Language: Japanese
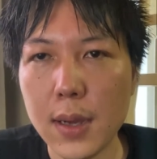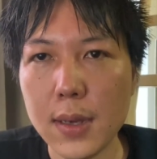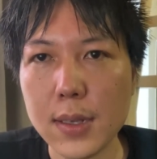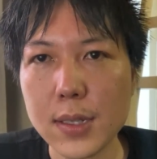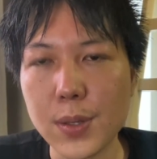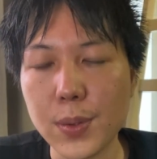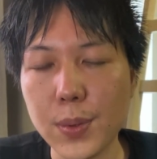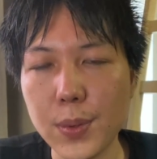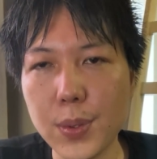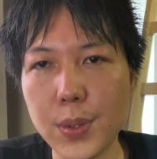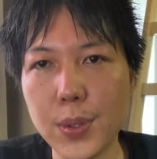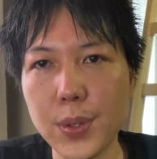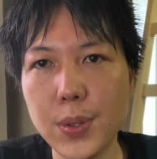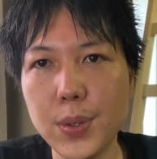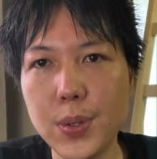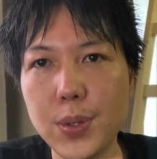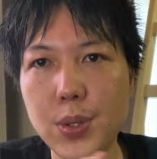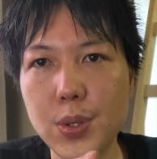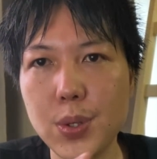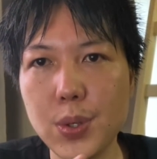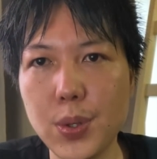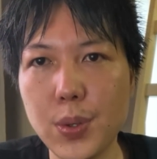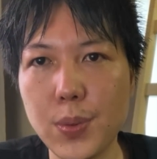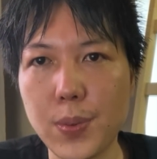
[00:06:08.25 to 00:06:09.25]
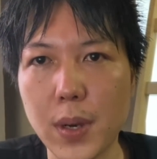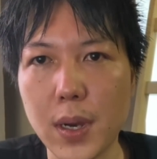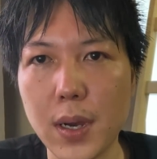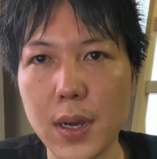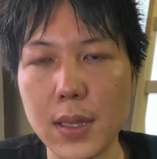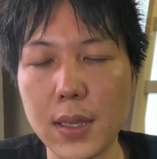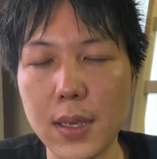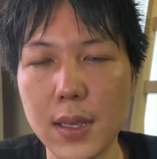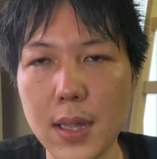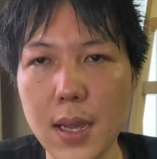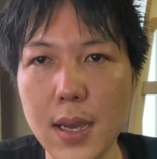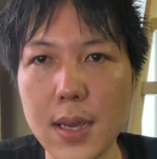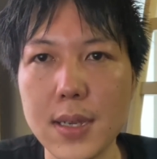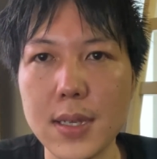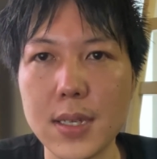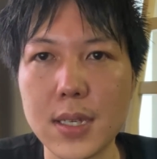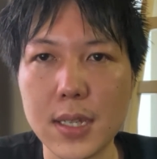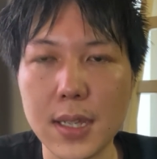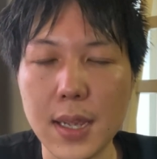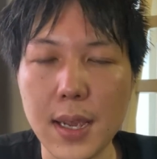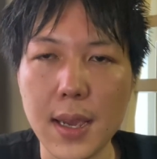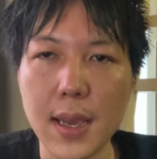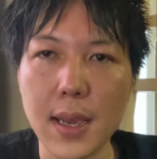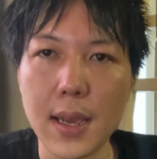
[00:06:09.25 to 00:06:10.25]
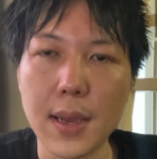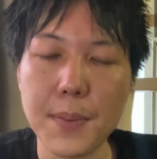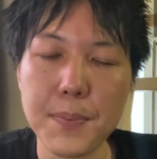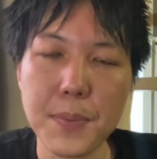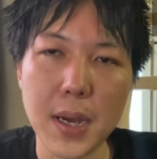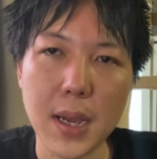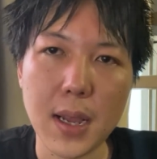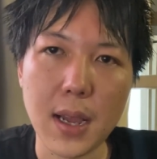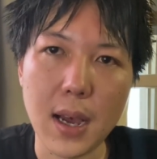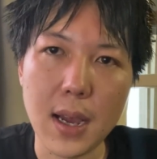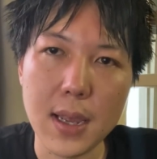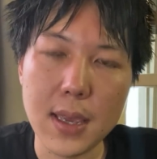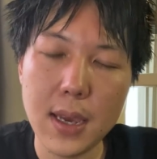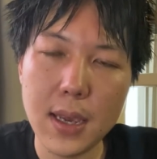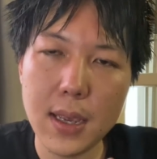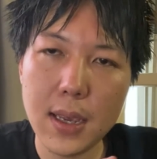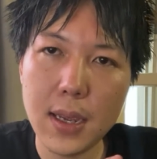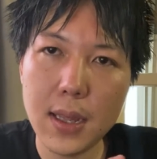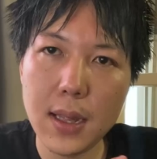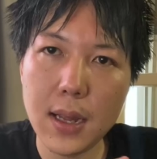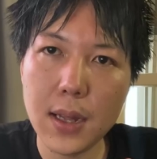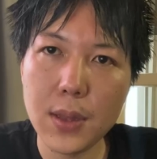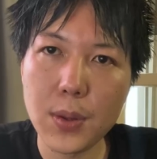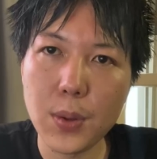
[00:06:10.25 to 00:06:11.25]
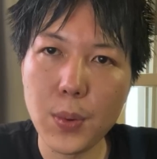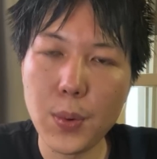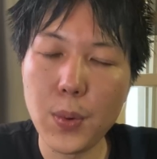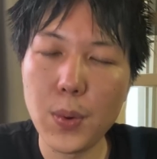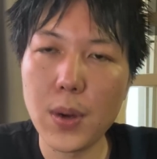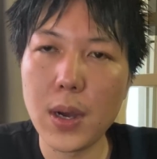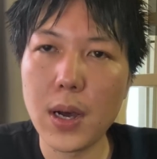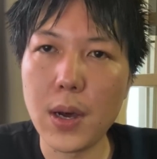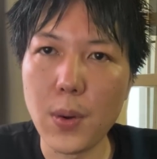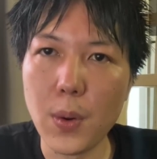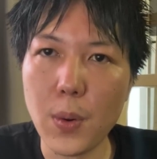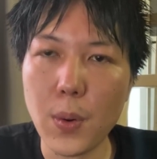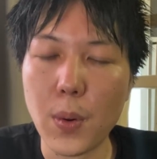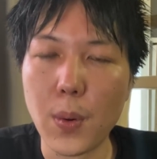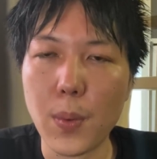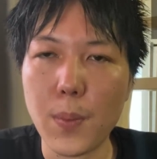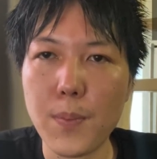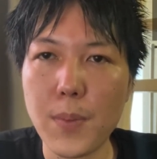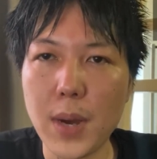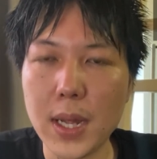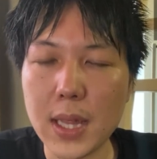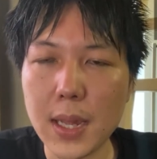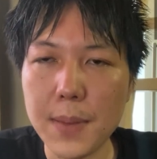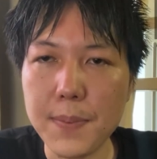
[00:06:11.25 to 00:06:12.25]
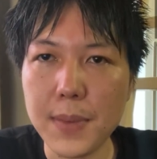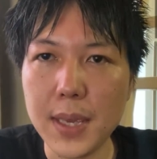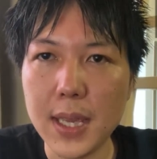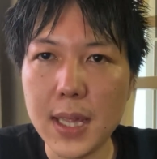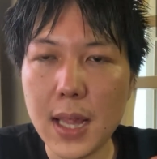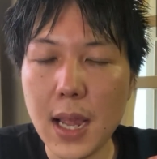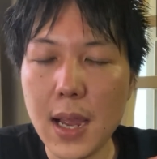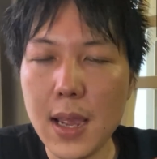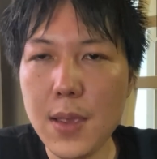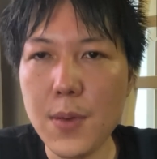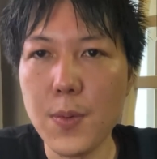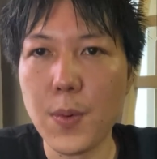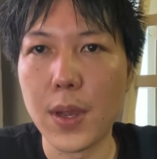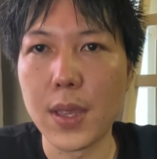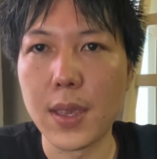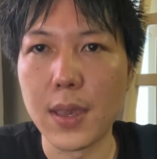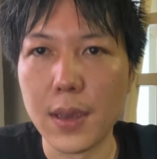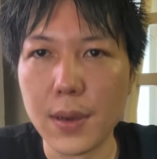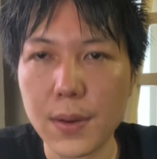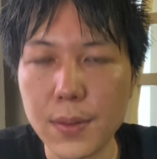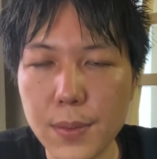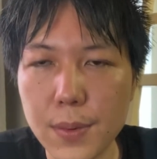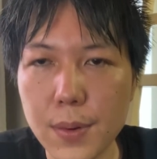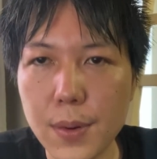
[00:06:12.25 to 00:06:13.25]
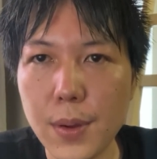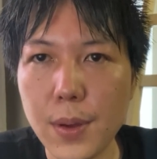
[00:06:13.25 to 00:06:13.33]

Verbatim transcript: その YouTuber に対して、まあ、過激な動画をまた見たいわけよ。